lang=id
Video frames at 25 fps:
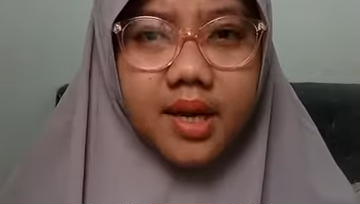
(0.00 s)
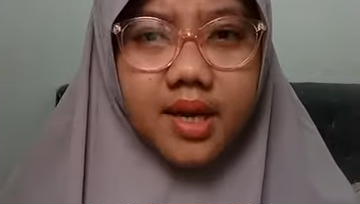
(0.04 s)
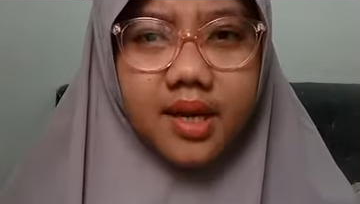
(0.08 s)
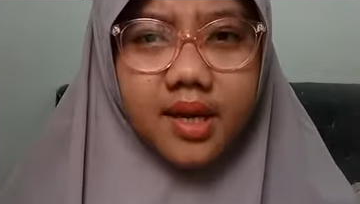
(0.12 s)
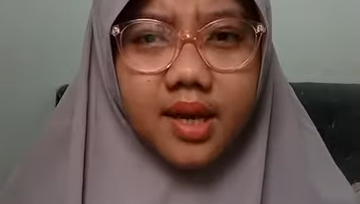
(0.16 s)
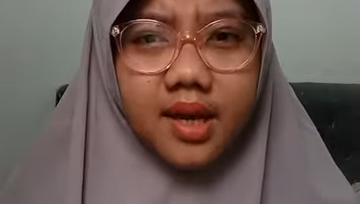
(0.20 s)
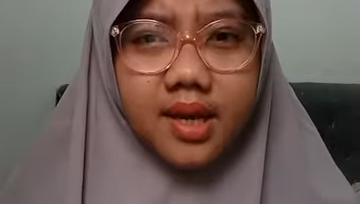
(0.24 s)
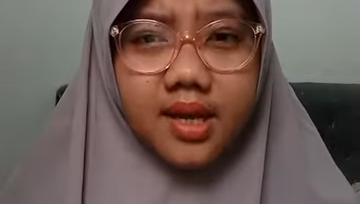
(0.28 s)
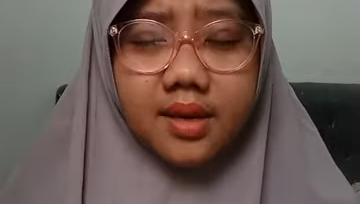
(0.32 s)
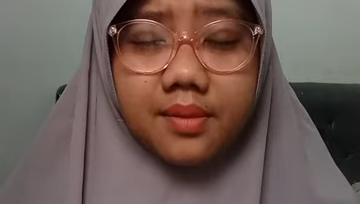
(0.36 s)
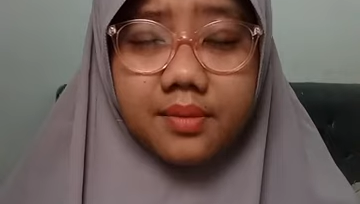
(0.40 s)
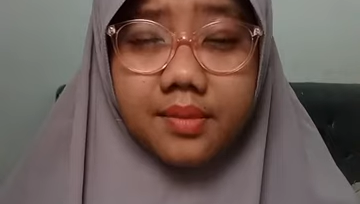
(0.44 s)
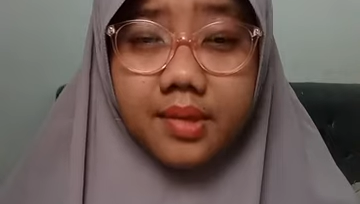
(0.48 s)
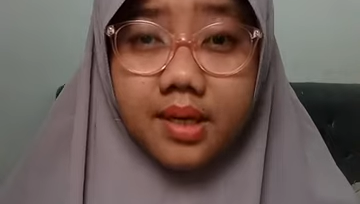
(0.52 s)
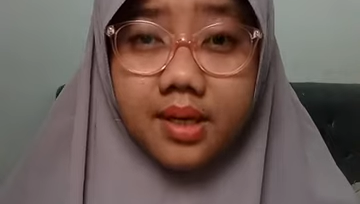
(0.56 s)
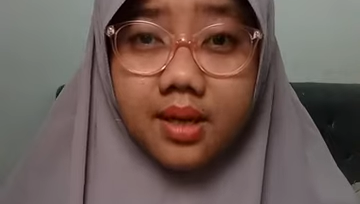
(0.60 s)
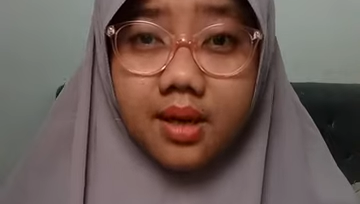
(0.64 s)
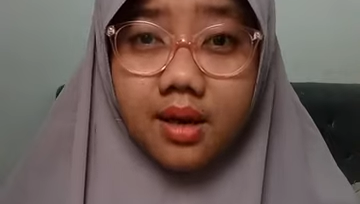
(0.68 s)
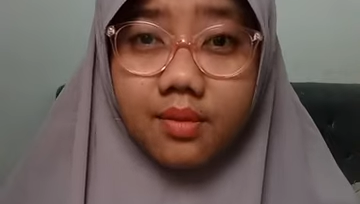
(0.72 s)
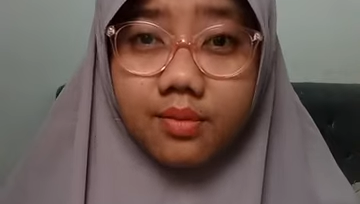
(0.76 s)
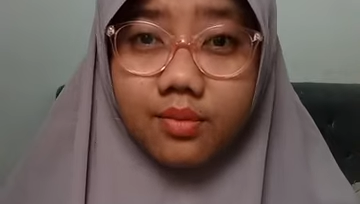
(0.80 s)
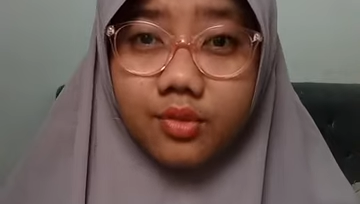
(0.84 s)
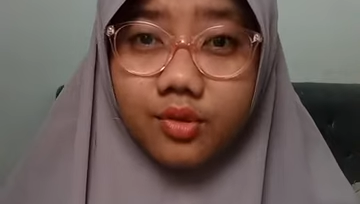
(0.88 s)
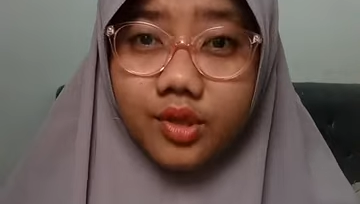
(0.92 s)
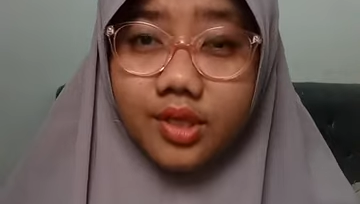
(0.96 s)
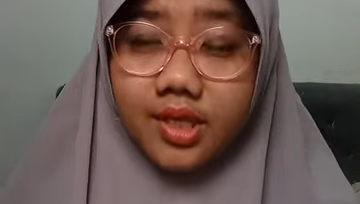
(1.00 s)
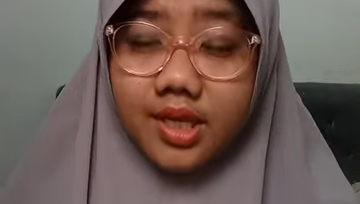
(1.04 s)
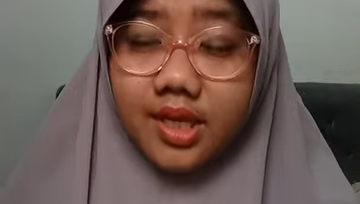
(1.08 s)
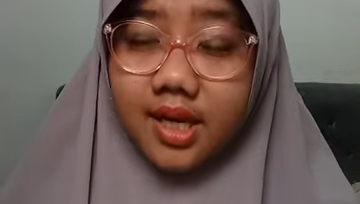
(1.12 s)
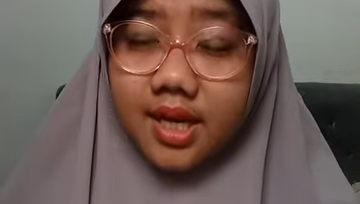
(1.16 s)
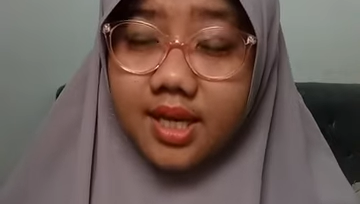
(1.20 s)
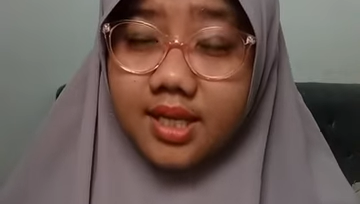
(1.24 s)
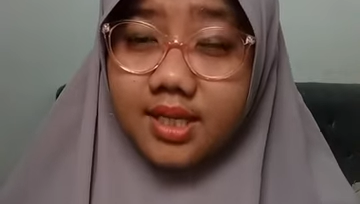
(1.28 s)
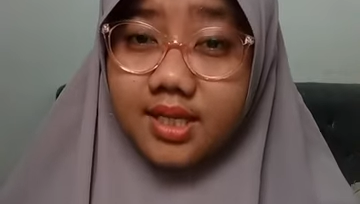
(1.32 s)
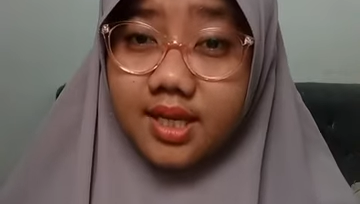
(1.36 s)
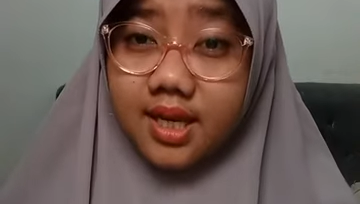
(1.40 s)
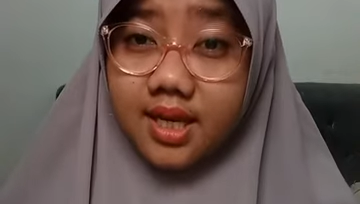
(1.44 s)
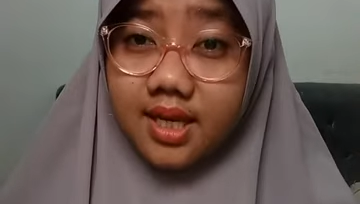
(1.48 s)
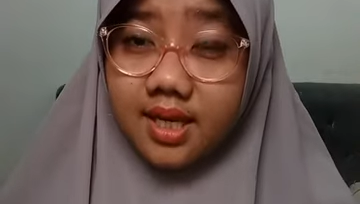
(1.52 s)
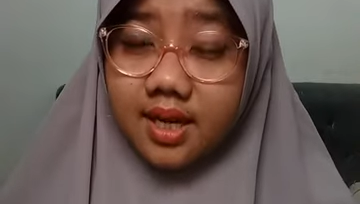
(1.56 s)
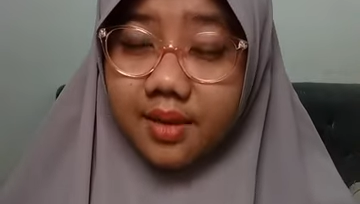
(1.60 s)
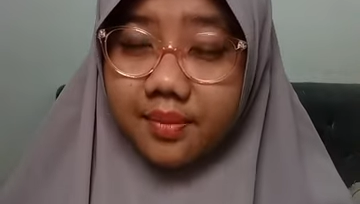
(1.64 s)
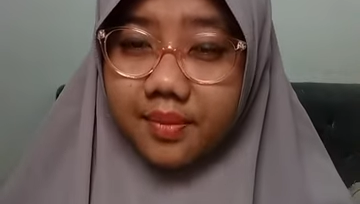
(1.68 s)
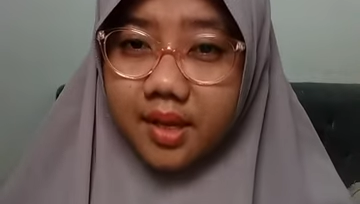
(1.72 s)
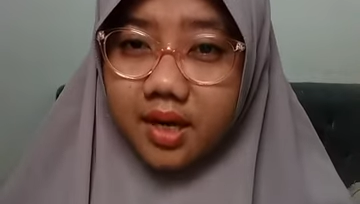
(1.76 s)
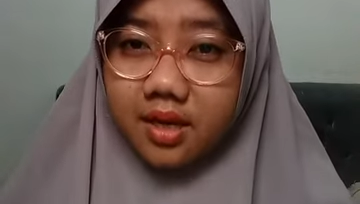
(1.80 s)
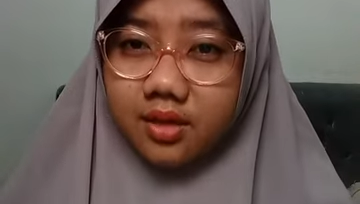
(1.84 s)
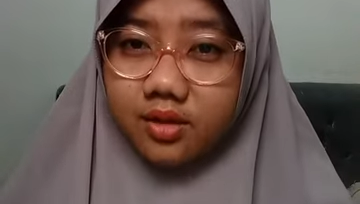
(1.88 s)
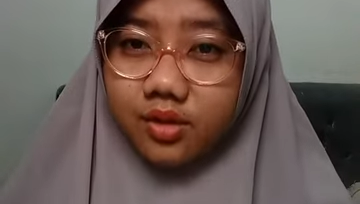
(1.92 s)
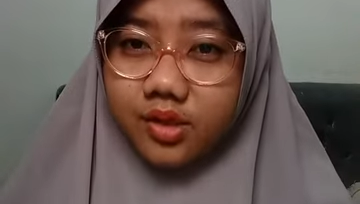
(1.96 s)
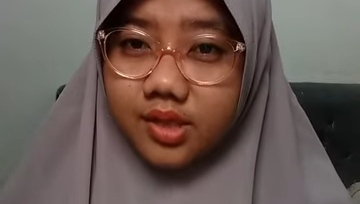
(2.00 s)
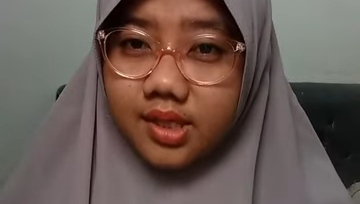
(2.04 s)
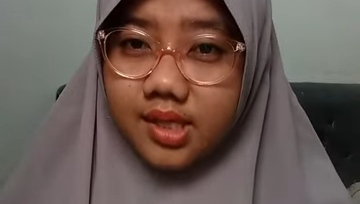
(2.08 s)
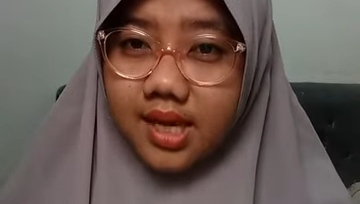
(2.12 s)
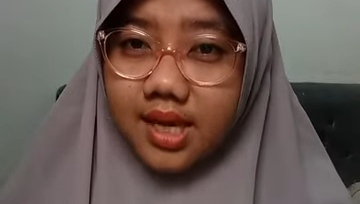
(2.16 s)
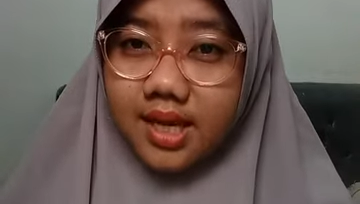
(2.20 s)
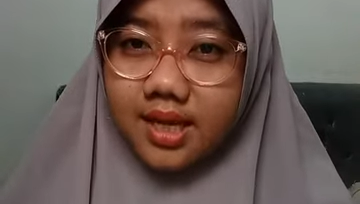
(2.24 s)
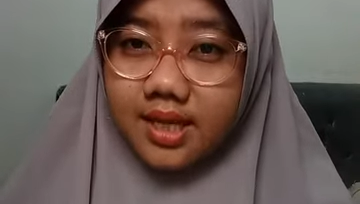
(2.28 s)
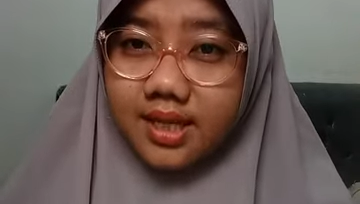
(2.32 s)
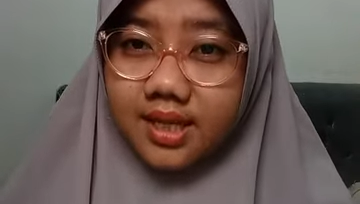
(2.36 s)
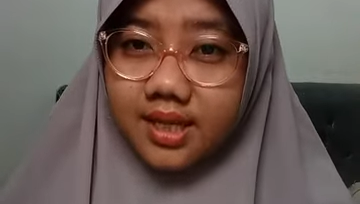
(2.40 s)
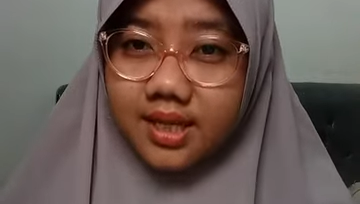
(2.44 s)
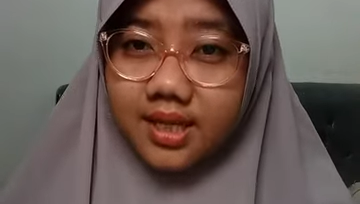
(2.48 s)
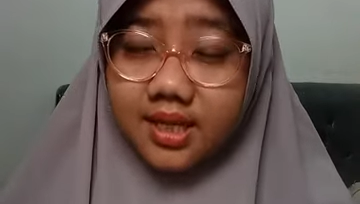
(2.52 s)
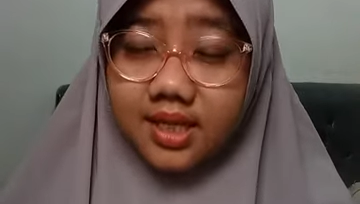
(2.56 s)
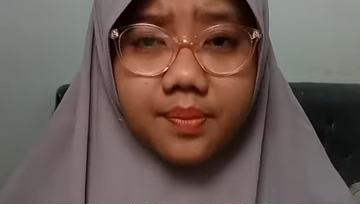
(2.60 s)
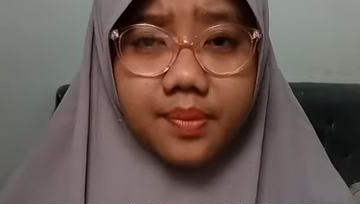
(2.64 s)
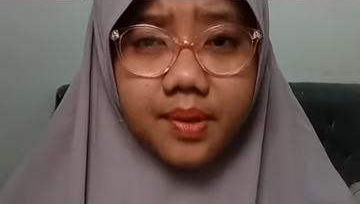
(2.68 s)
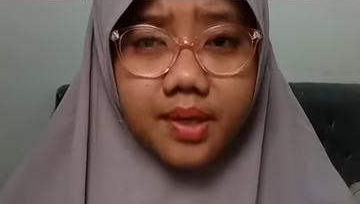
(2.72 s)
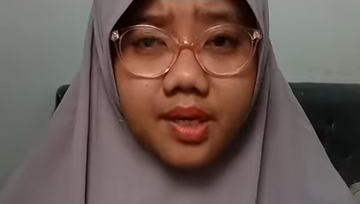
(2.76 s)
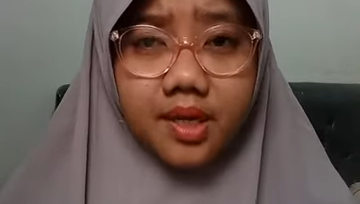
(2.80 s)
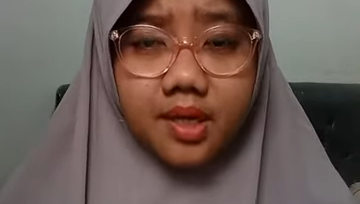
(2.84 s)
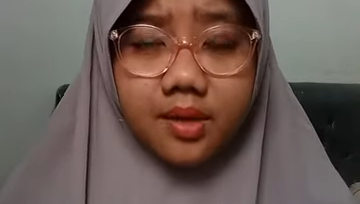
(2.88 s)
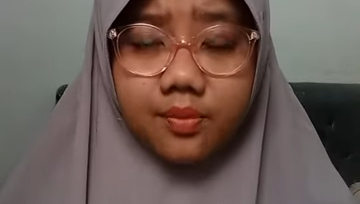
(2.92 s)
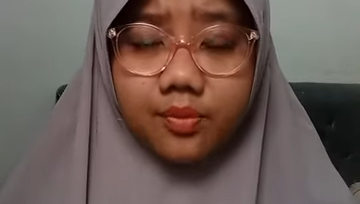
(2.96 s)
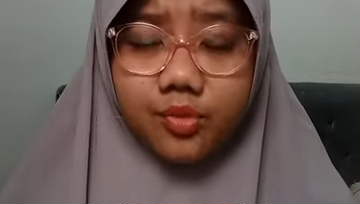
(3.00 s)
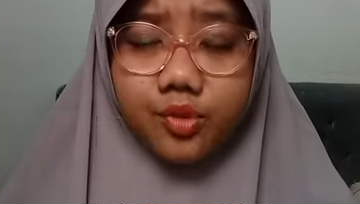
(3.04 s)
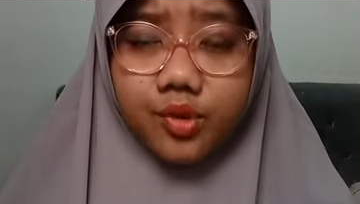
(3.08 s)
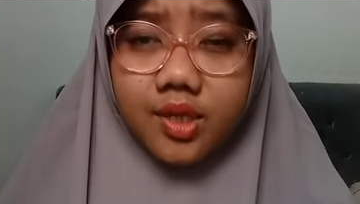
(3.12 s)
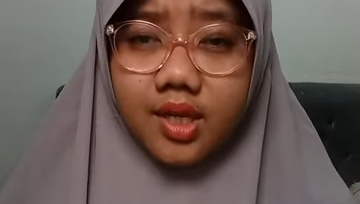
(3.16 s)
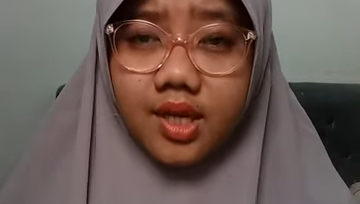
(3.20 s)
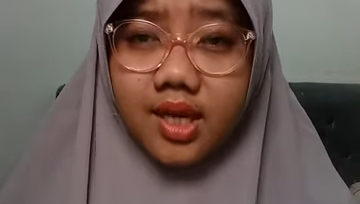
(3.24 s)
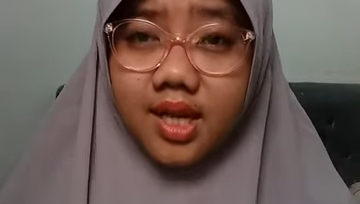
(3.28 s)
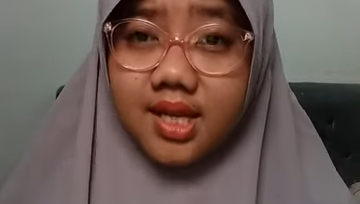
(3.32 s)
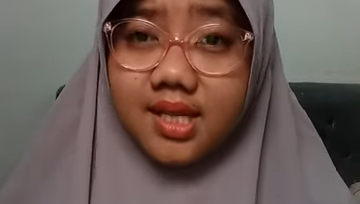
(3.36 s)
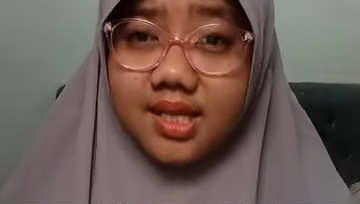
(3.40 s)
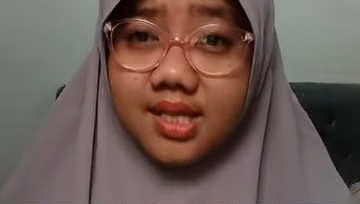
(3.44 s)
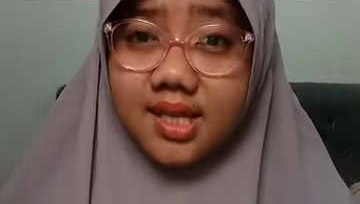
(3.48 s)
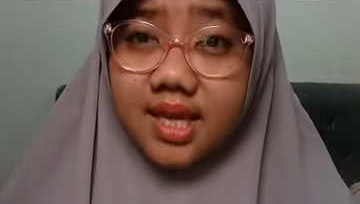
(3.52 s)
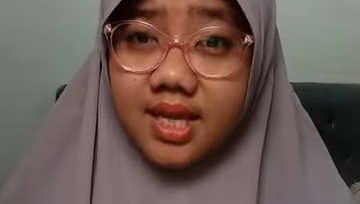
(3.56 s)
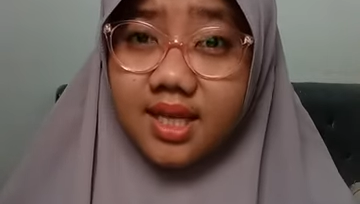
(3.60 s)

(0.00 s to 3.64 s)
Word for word: Mereka yang bergabung dengan Jainab Al-Ghazali di Perhimpunan as